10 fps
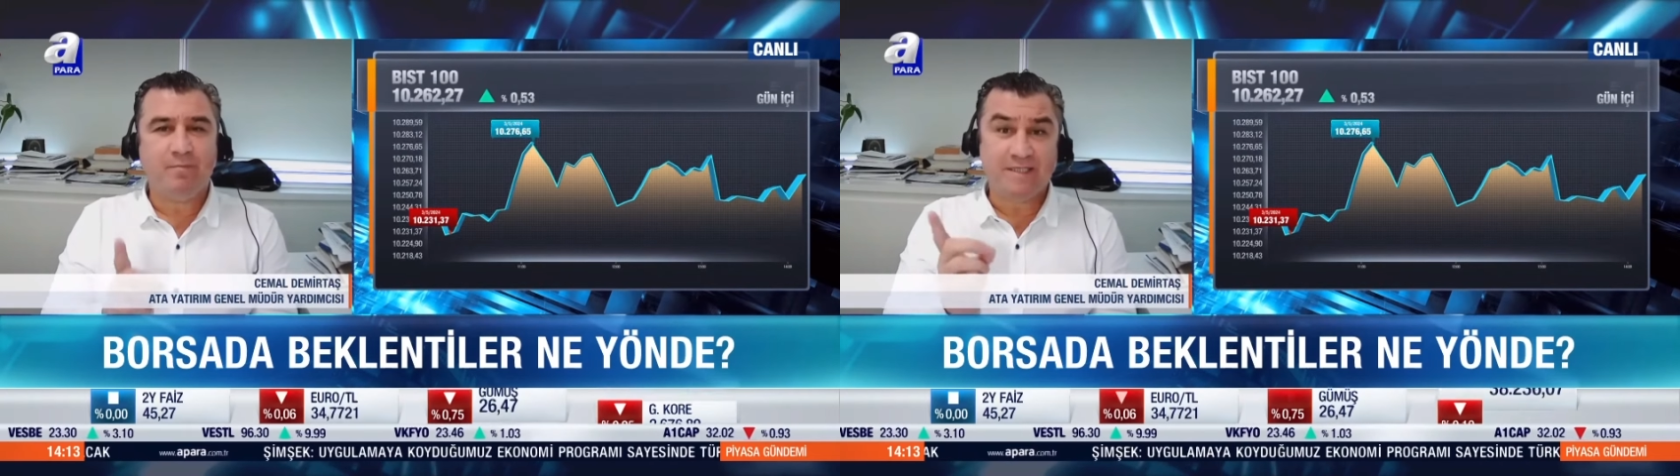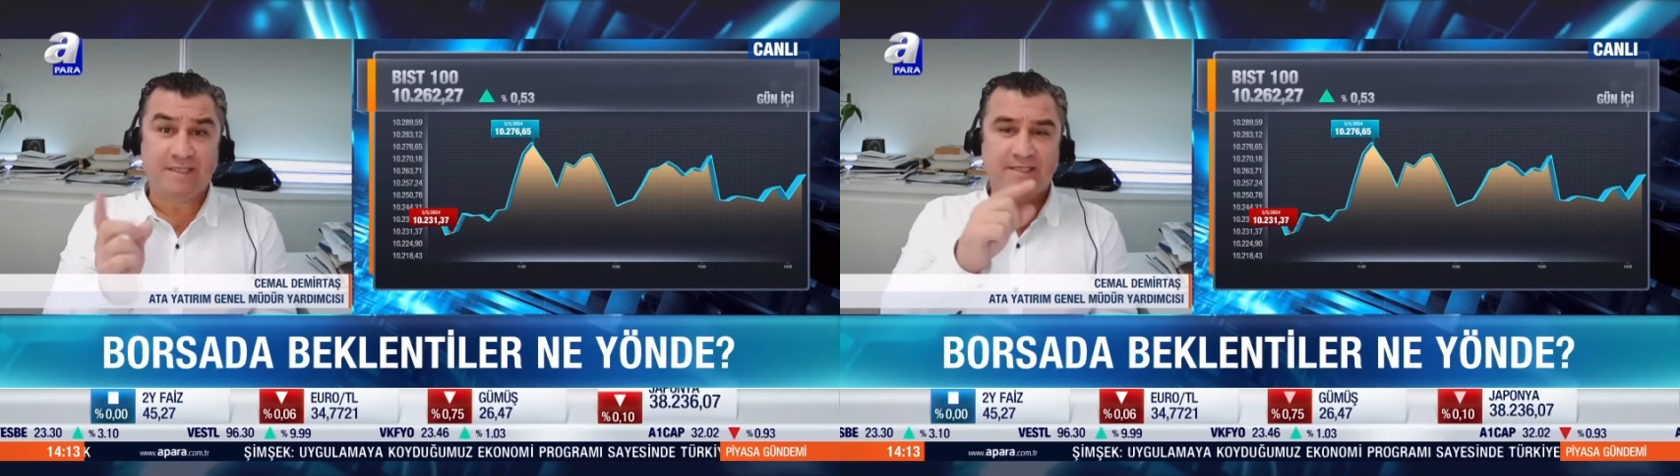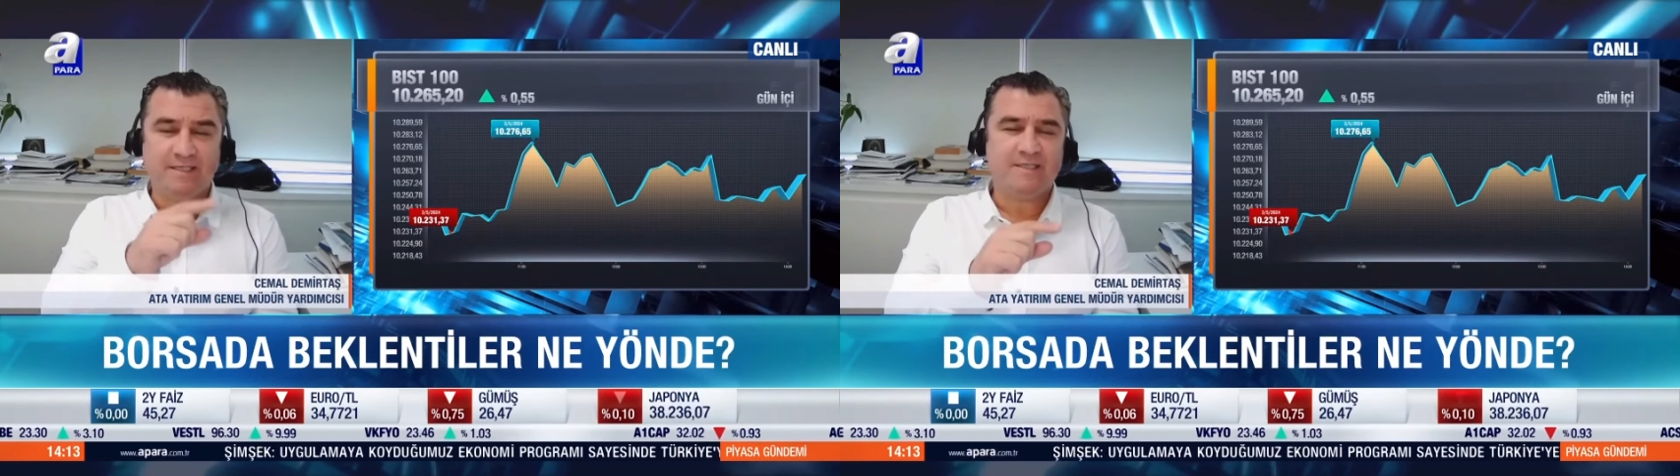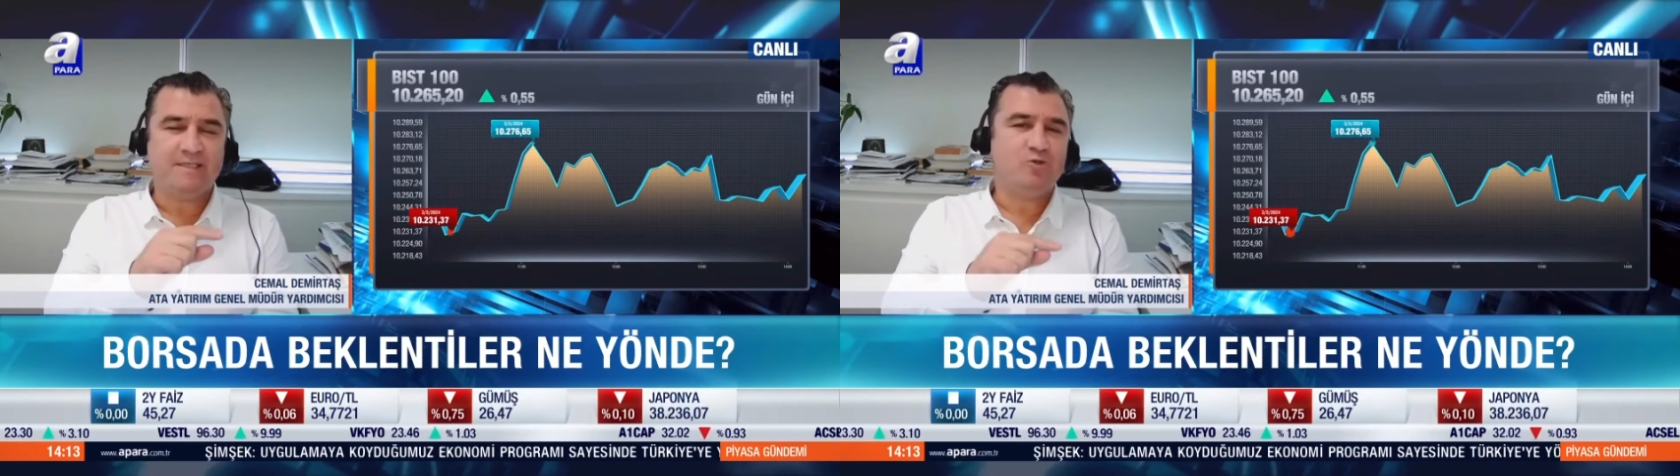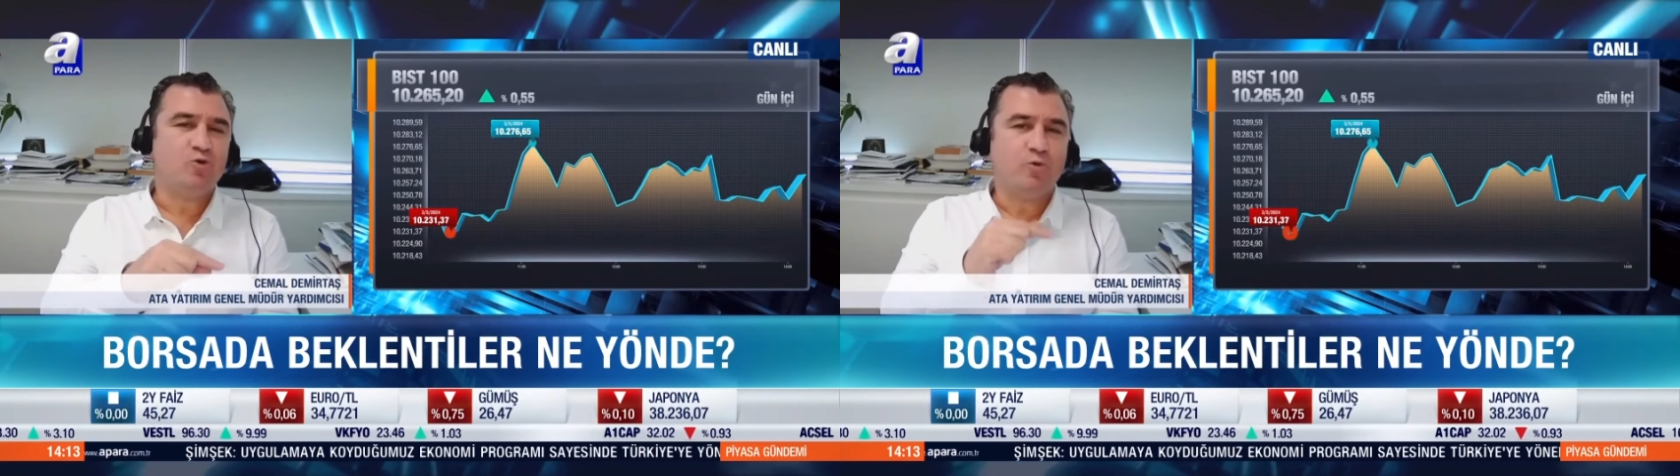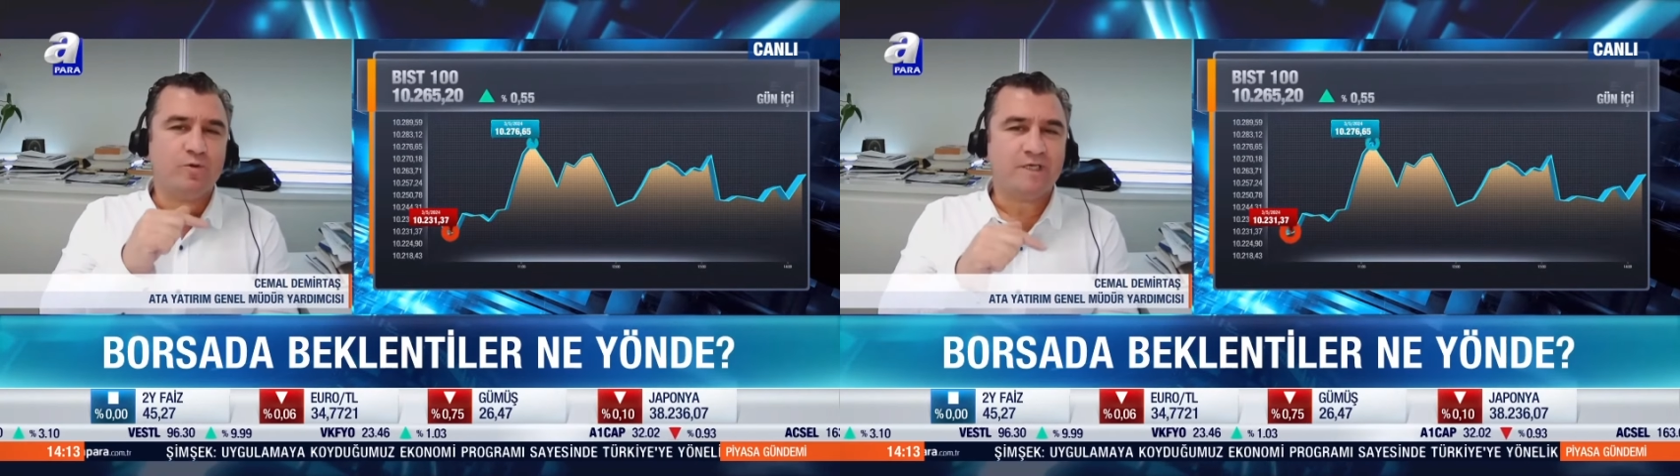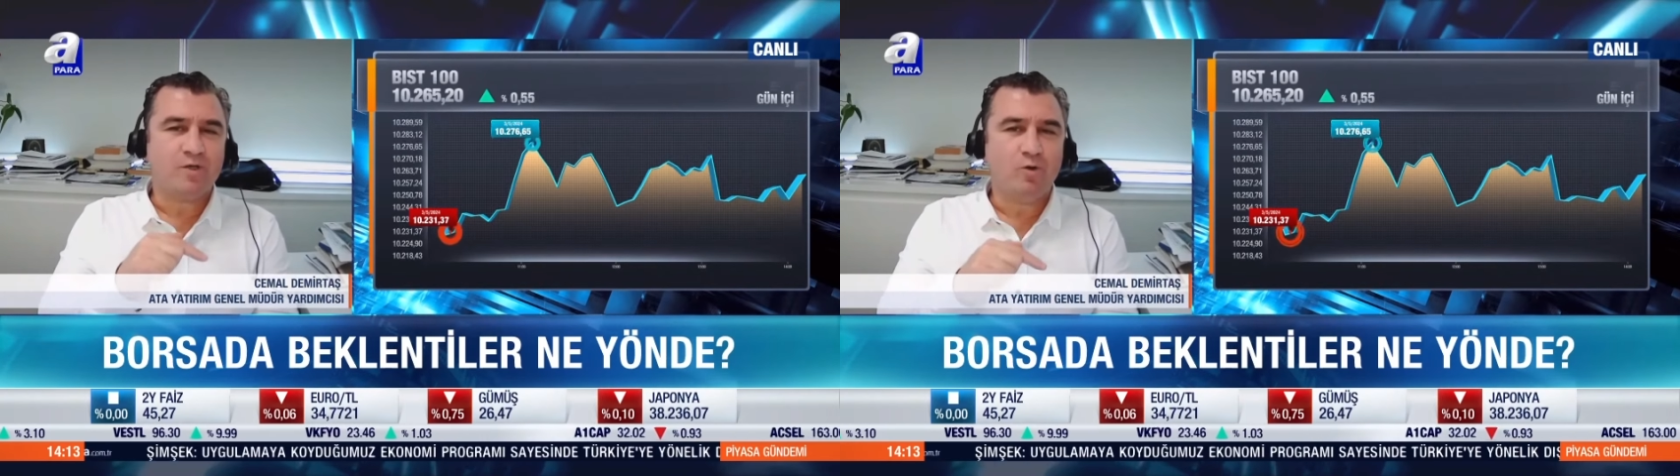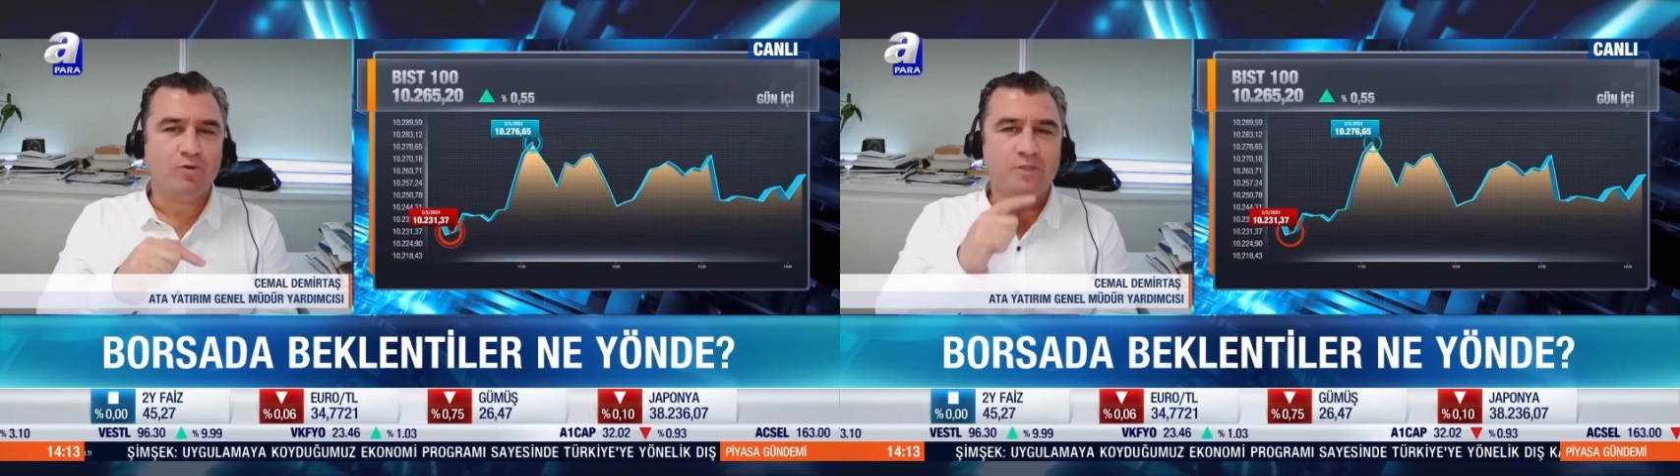baz etkisi de çok
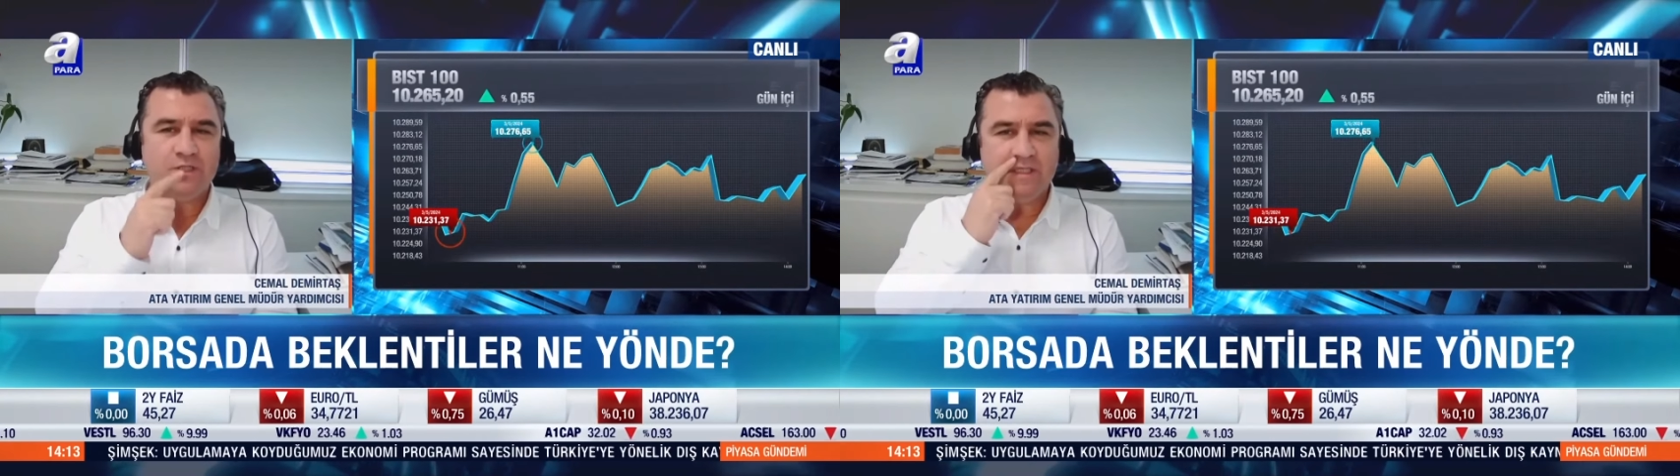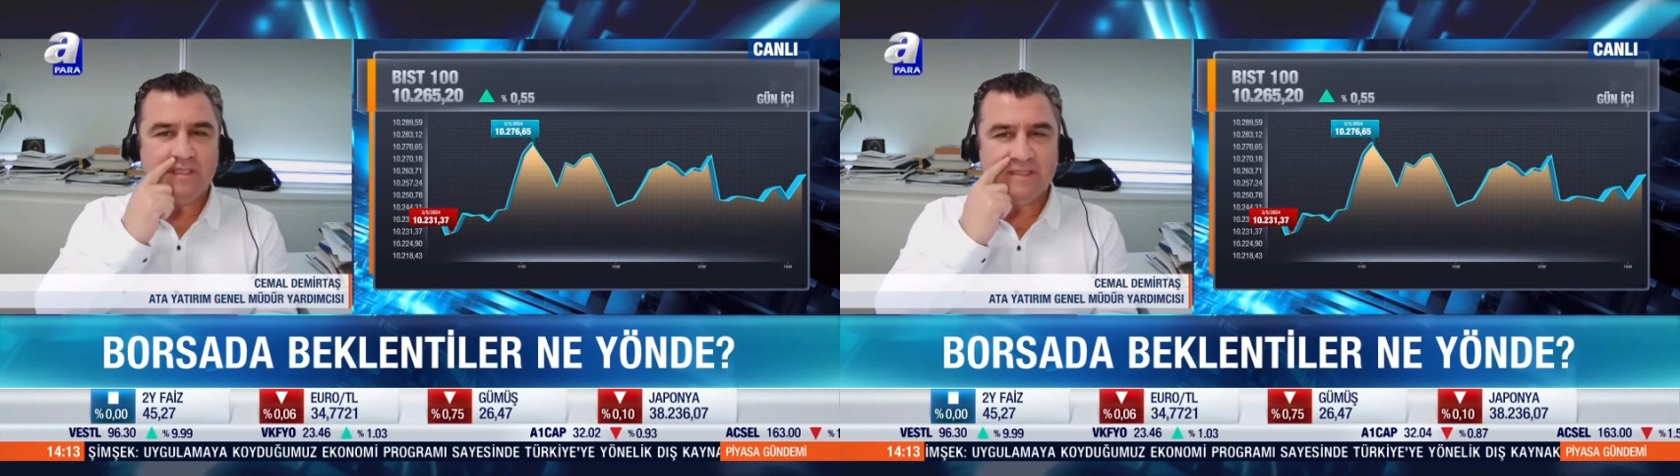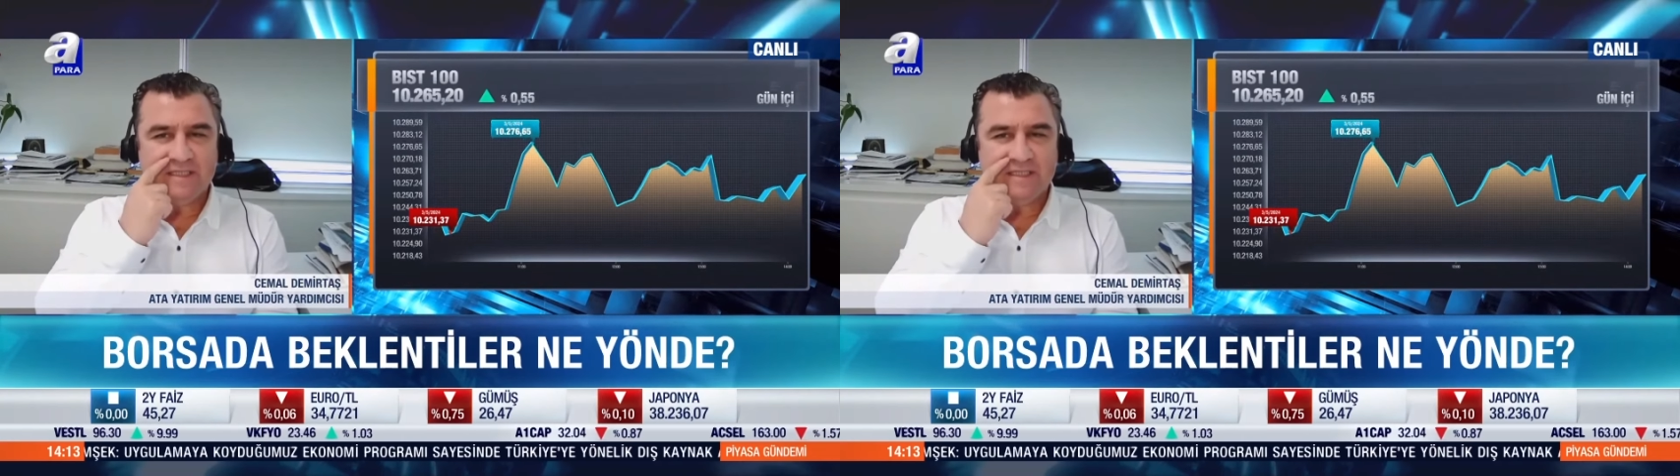yüksek olduğu için